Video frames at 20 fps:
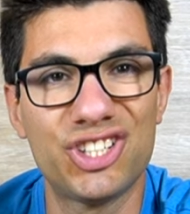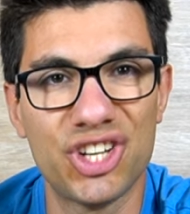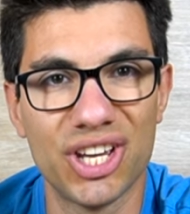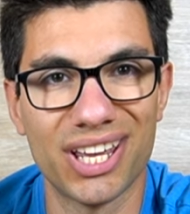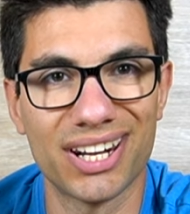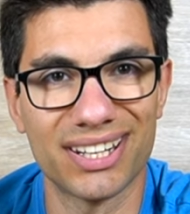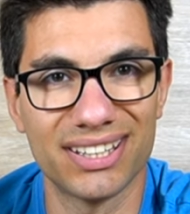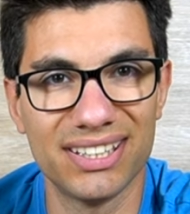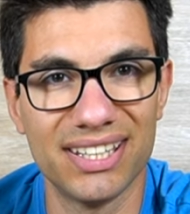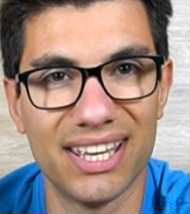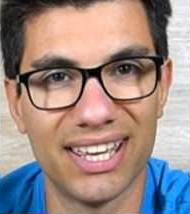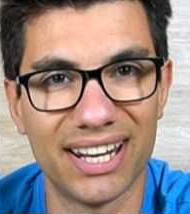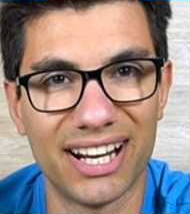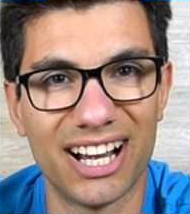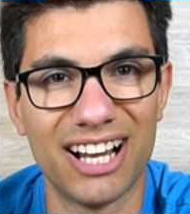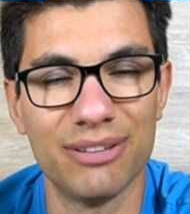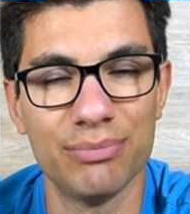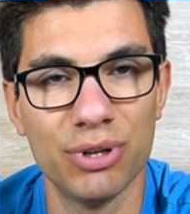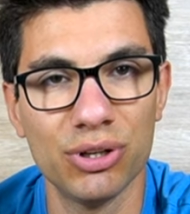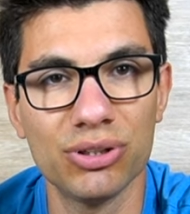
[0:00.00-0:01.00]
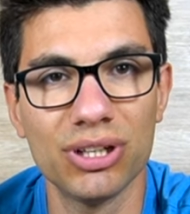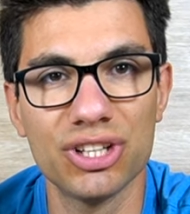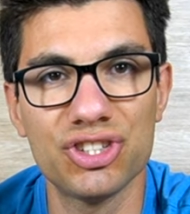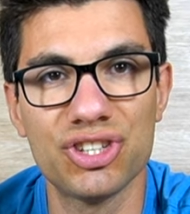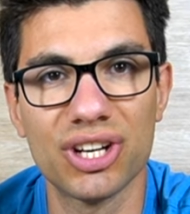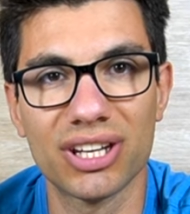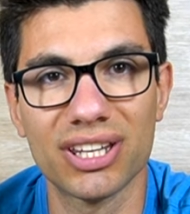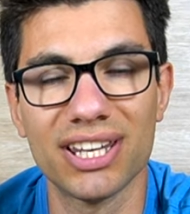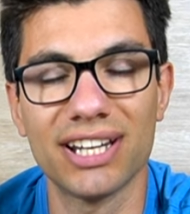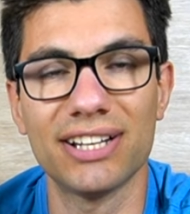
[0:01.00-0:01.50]
cerniera almeno la
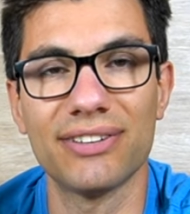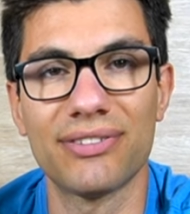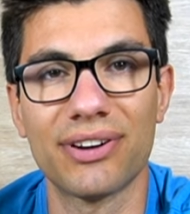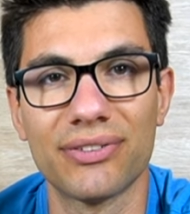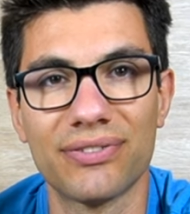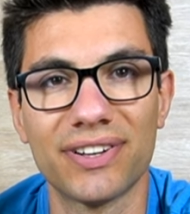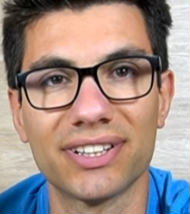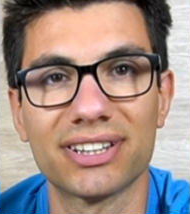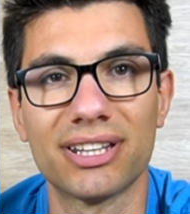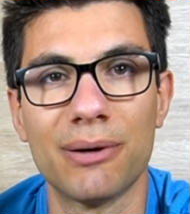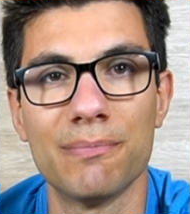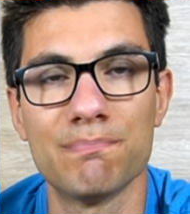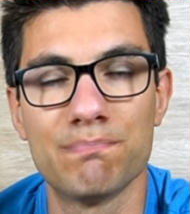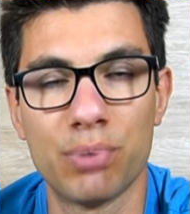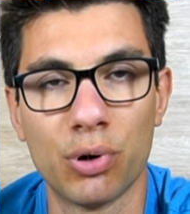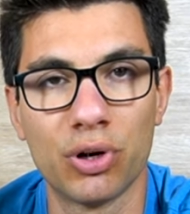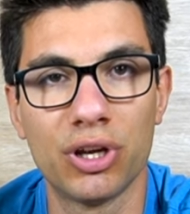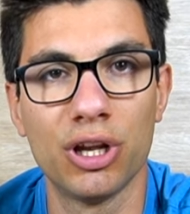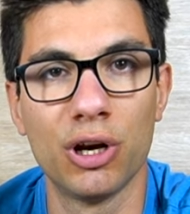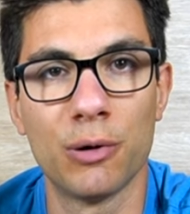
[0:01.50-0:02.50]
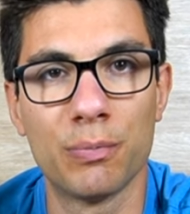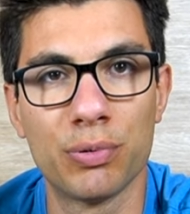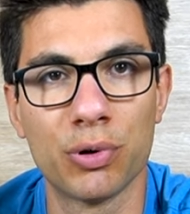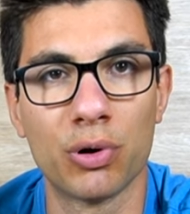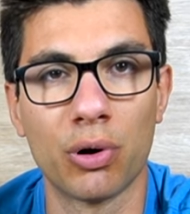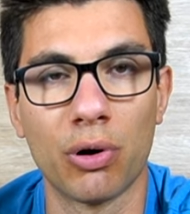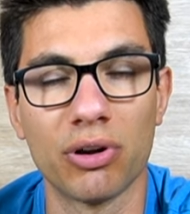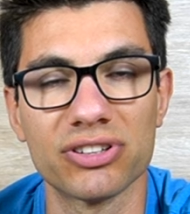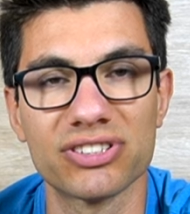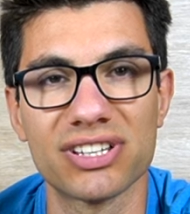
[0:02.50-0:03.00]
cerniera l'avrei fatta un pochino più
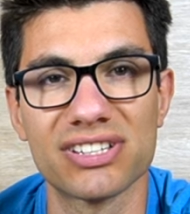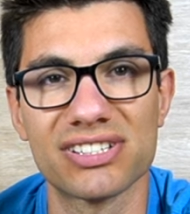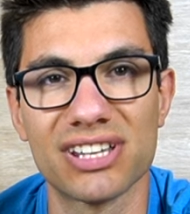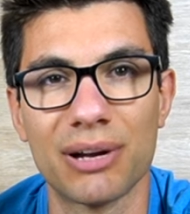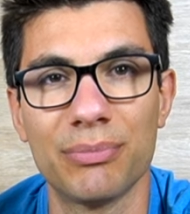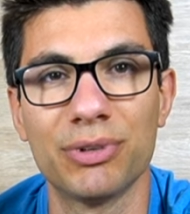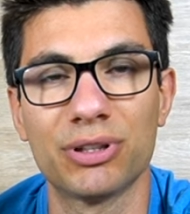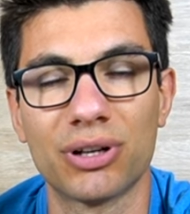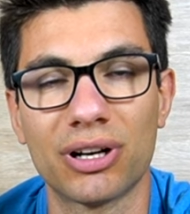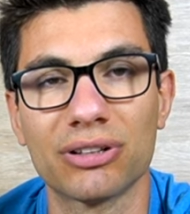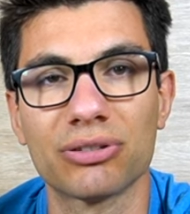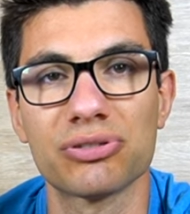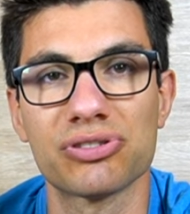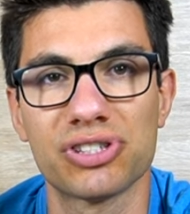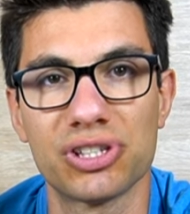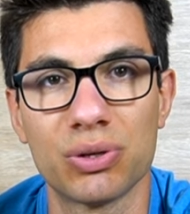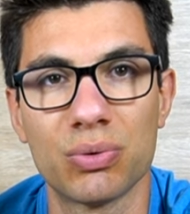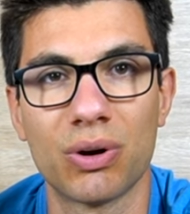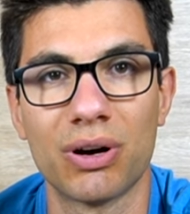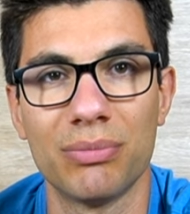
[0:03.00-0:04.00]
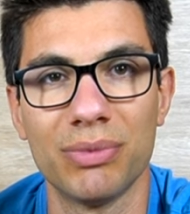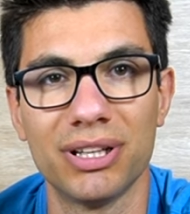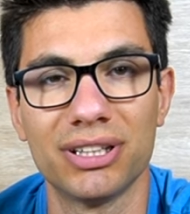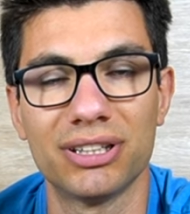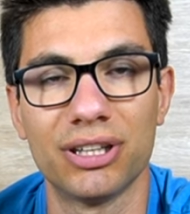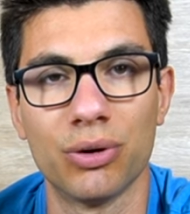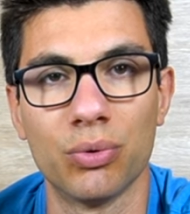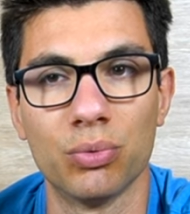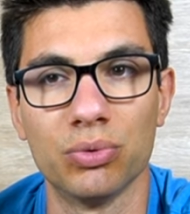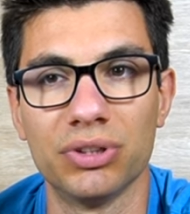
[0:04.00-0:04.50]
grossa sarebbe tornato
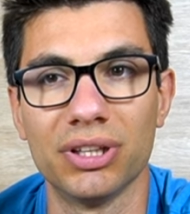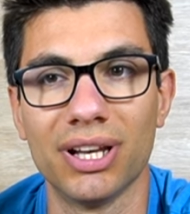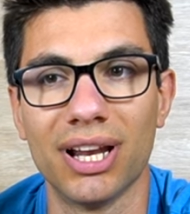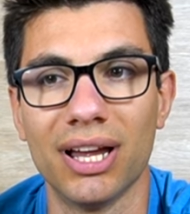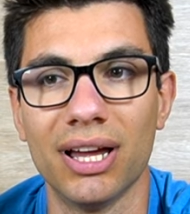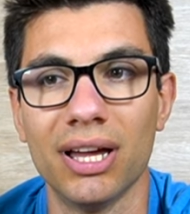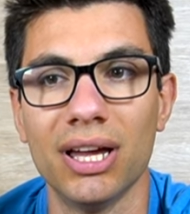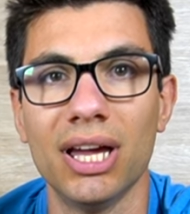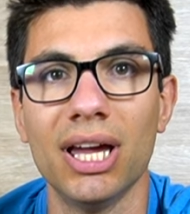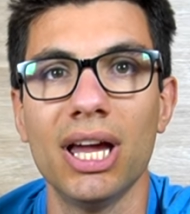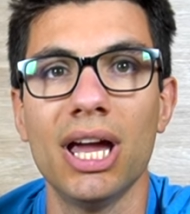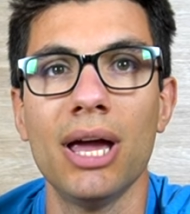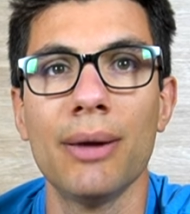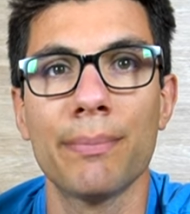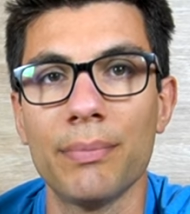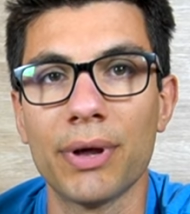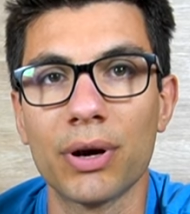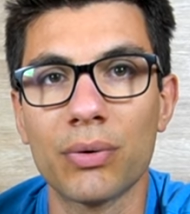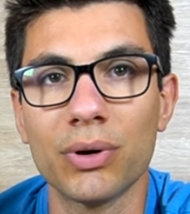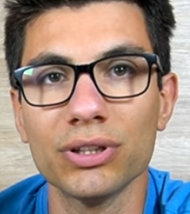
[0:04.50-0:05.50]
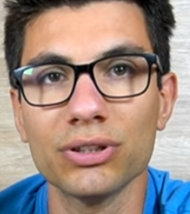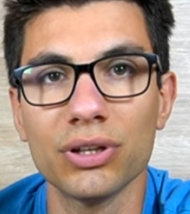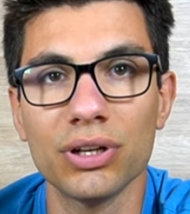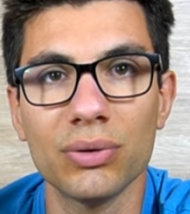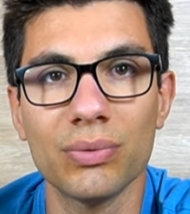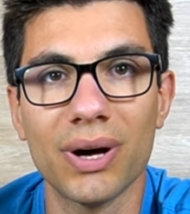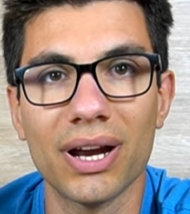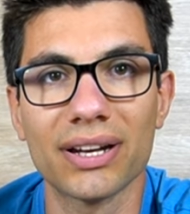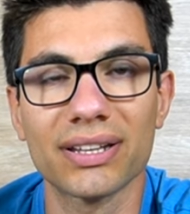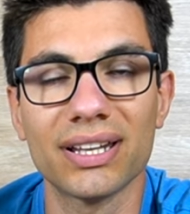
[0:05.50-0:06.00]
sicuramente utile per quanto
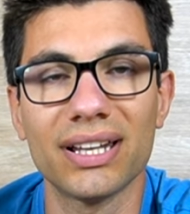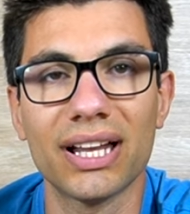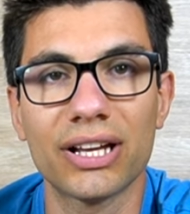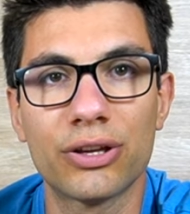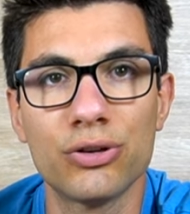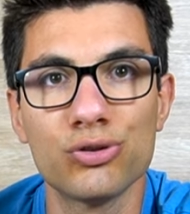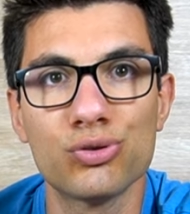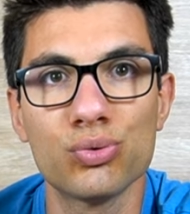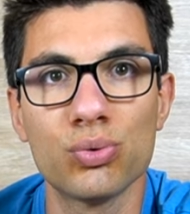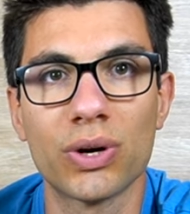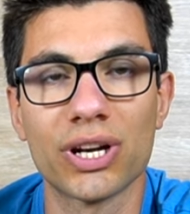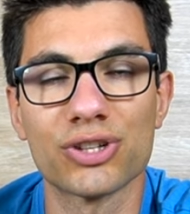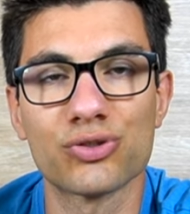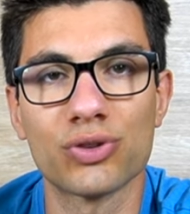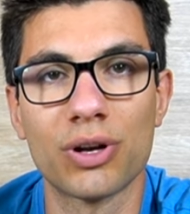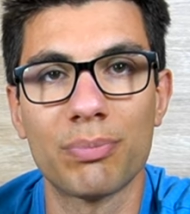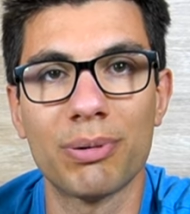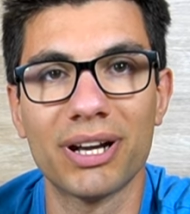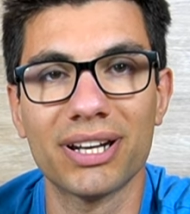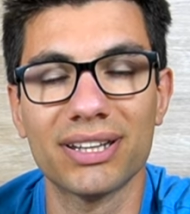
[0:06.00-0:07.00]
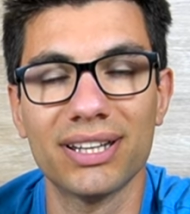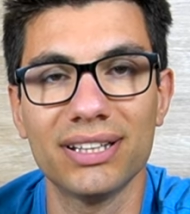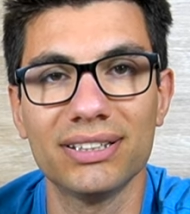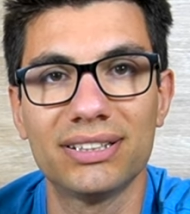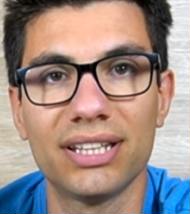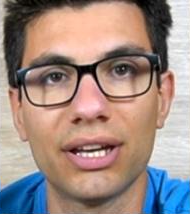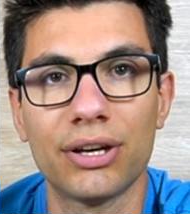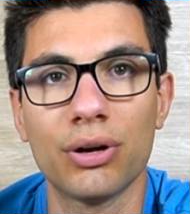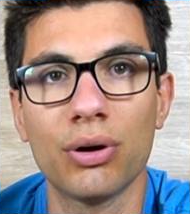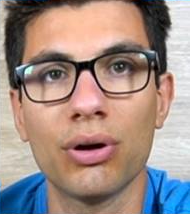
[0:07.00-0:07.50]
riguarda la chiusura sulla parte
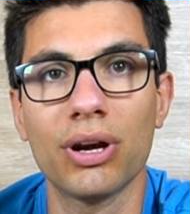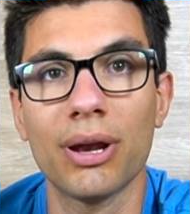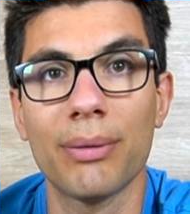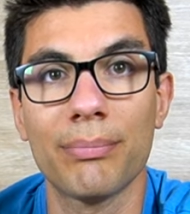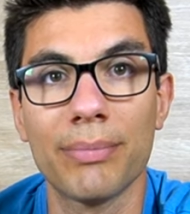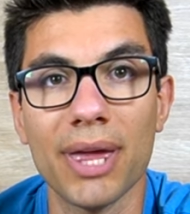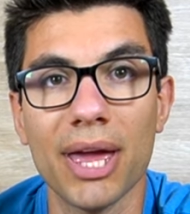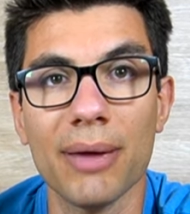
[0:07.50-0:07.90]
anteriore mi